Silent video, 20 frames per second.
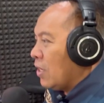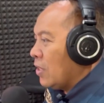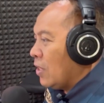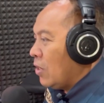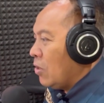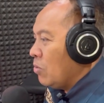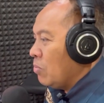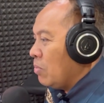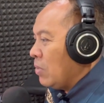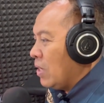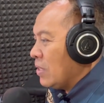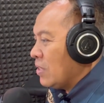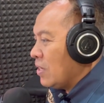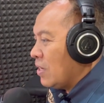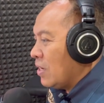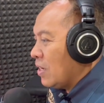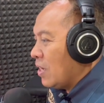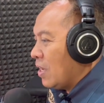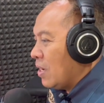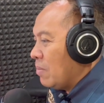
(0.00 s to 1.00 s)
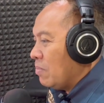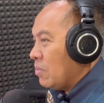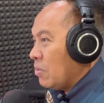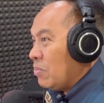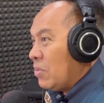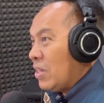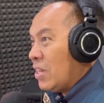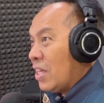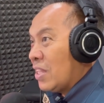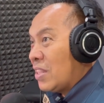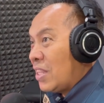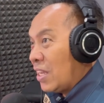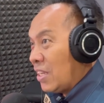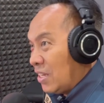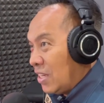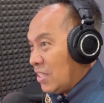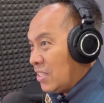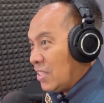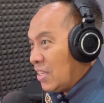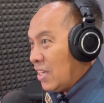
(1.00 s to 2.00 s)
Angkatan Laut melaksanakan pembinaan
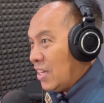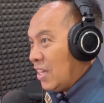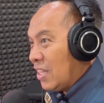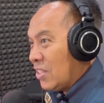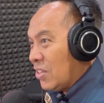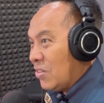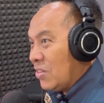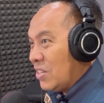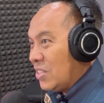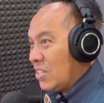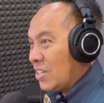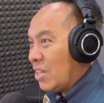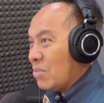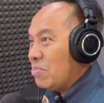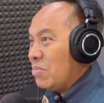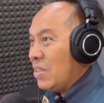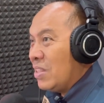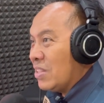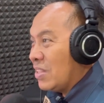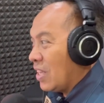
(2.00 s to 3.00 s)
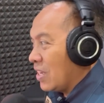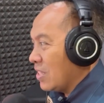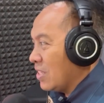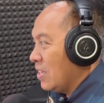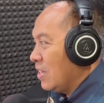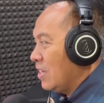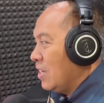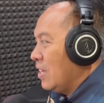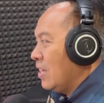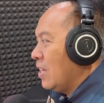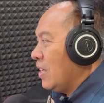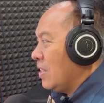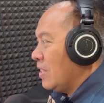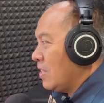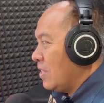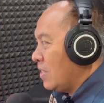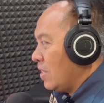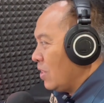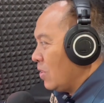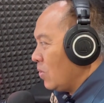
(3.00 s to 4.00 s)
teknis ya atau yang disingkat bintex.
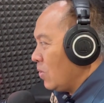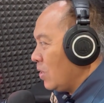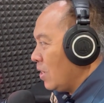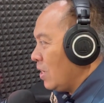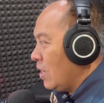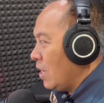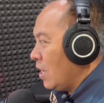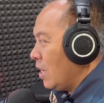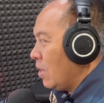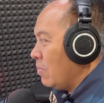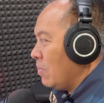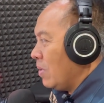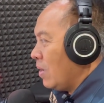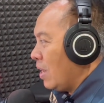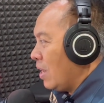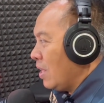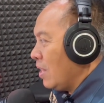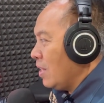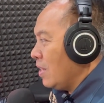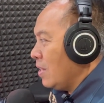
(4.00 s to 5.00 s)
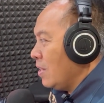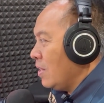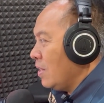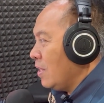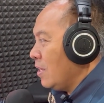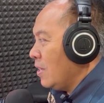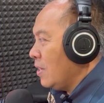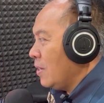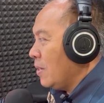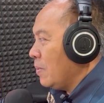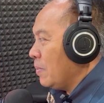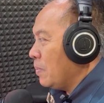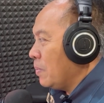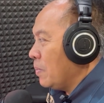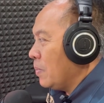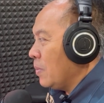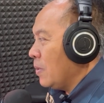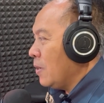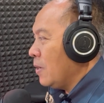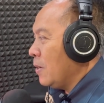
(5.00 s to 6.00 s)
Tentunya dalam hal uh,
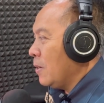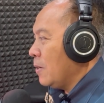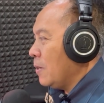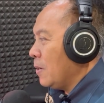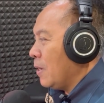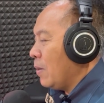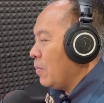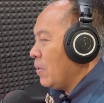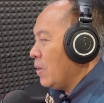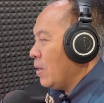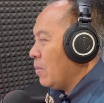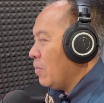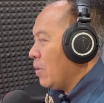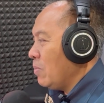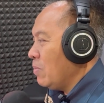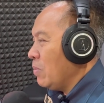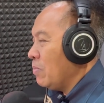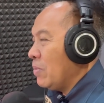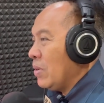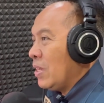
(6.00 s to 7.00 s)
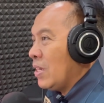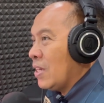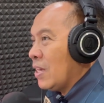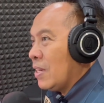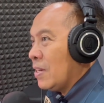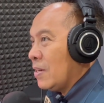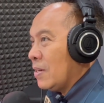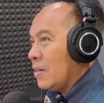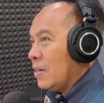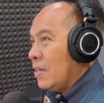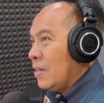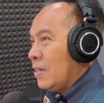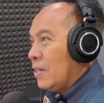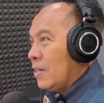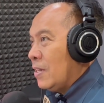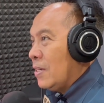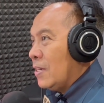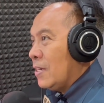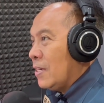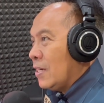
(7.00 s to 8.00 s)
uh, apa namanya memberikan
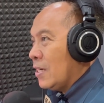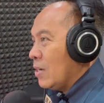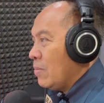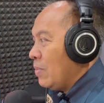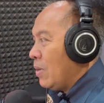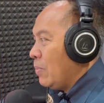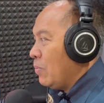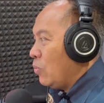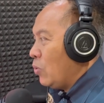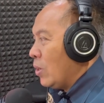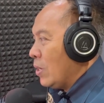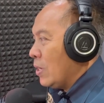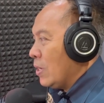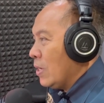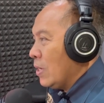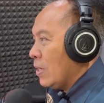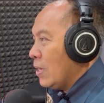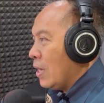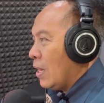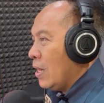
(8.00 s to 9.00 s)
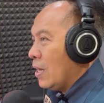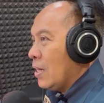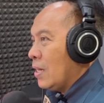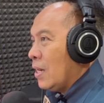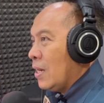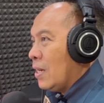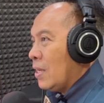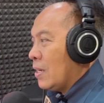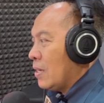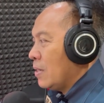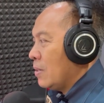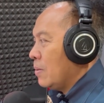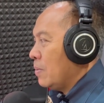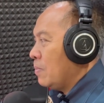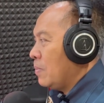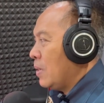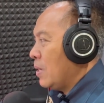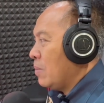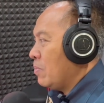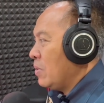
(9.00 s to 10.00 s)
uh, kemampuan agar
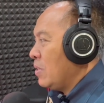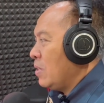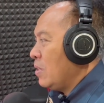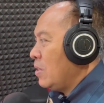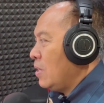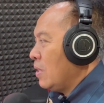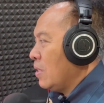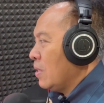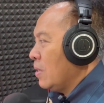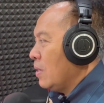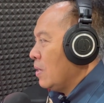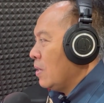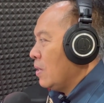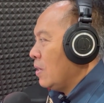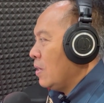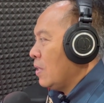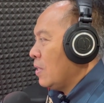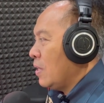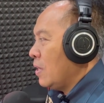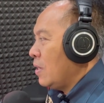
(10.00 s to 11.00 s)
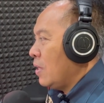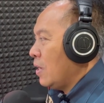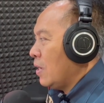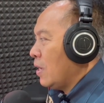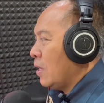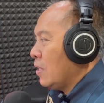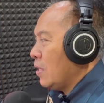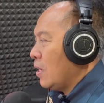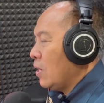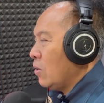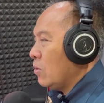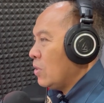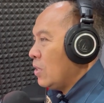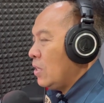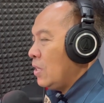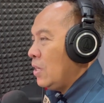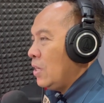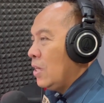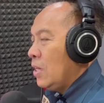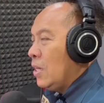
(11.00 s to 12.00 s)
para penyidik uh, TNI Angkatan Laut
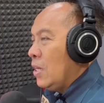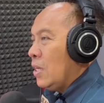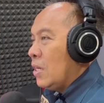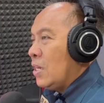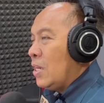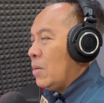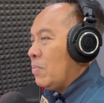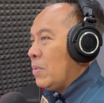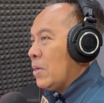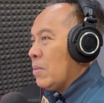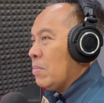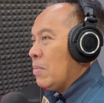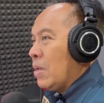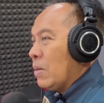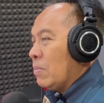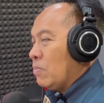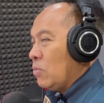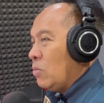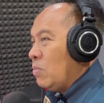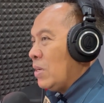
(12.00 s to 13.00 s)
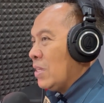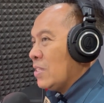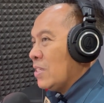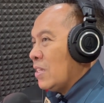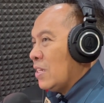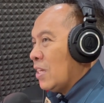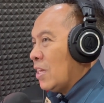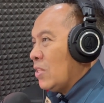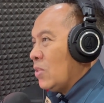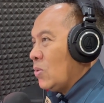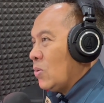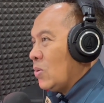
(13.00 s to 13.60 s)
ini dapat mampu melaksanakan